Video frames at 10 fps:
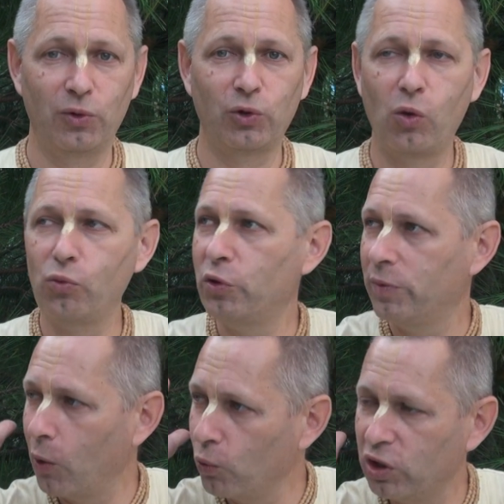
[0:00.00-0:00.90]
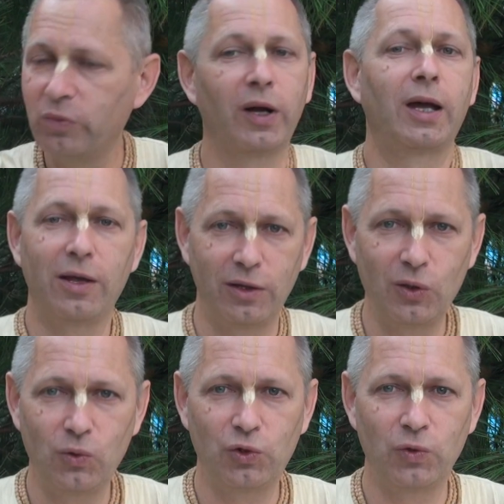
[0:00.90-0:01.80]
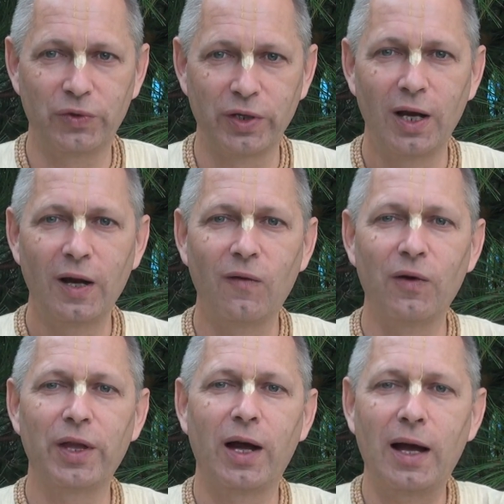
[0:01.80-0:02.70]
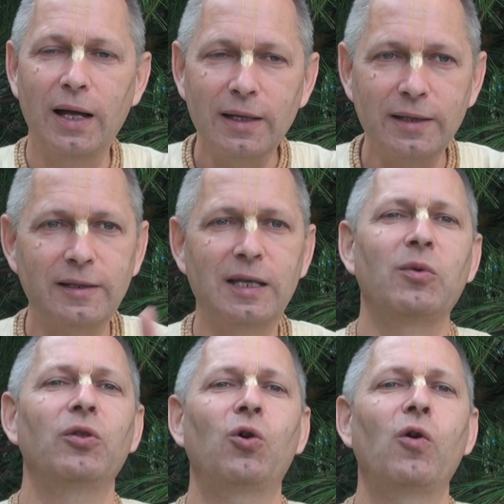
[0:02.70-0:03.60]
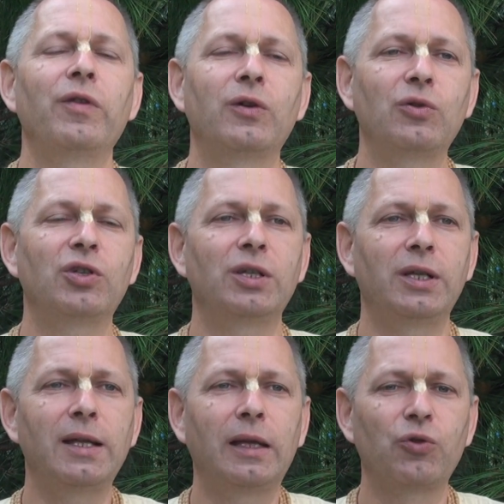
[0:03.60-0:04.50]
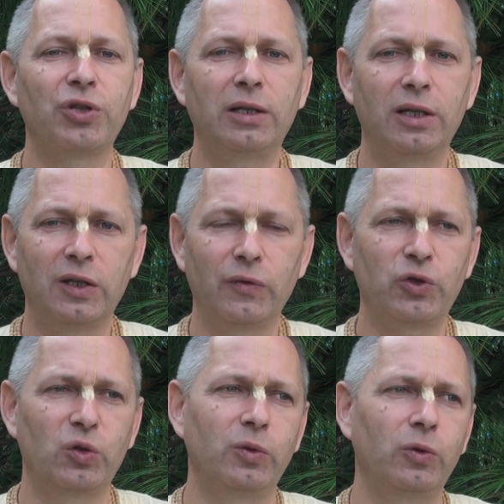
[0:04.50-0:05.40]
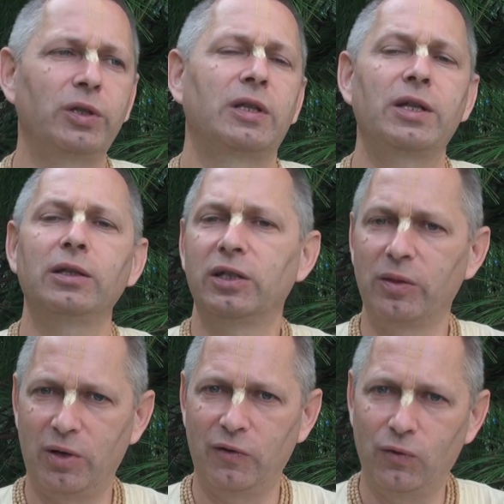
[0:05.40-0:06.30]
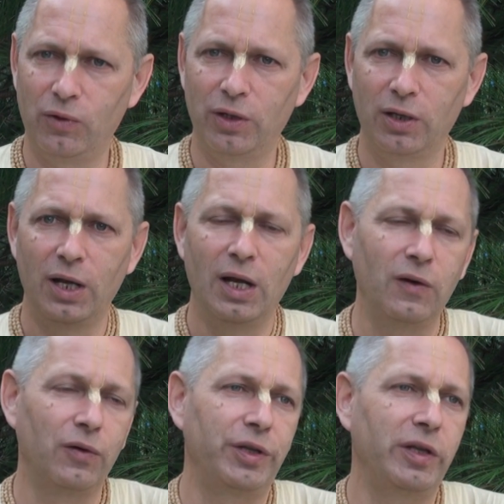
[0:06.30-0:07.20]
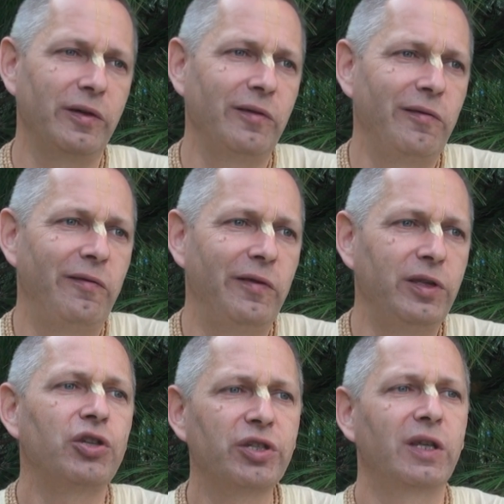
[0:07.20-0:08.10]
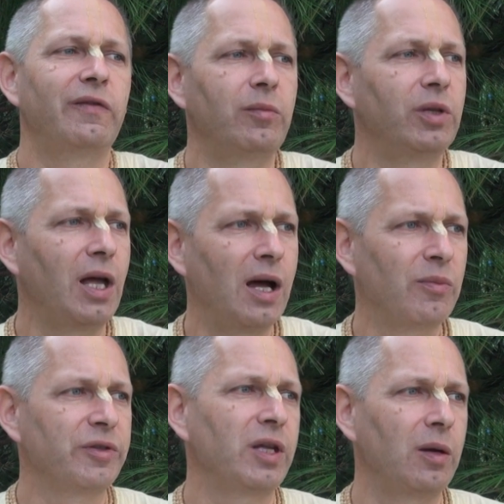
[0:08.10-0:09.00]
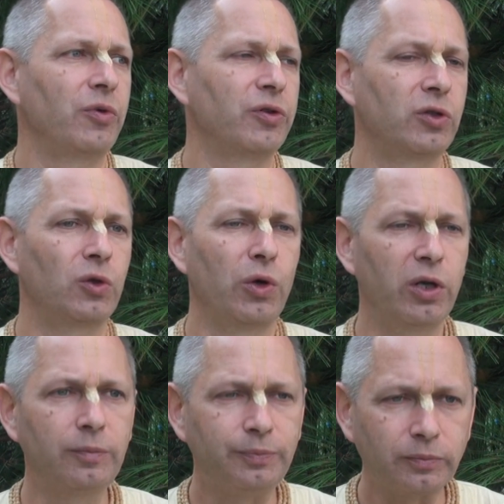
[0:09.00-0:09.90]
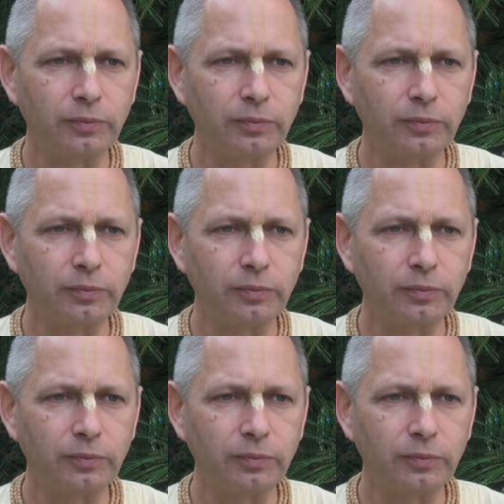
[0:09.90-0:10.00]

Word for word: Потому что он будет меня учить, пока я не научусь. Вот. А система духовных учителей, она нужна для того, чтобы люди это делали добровольно. Вот. И в ведические времена, мы знаем из истории,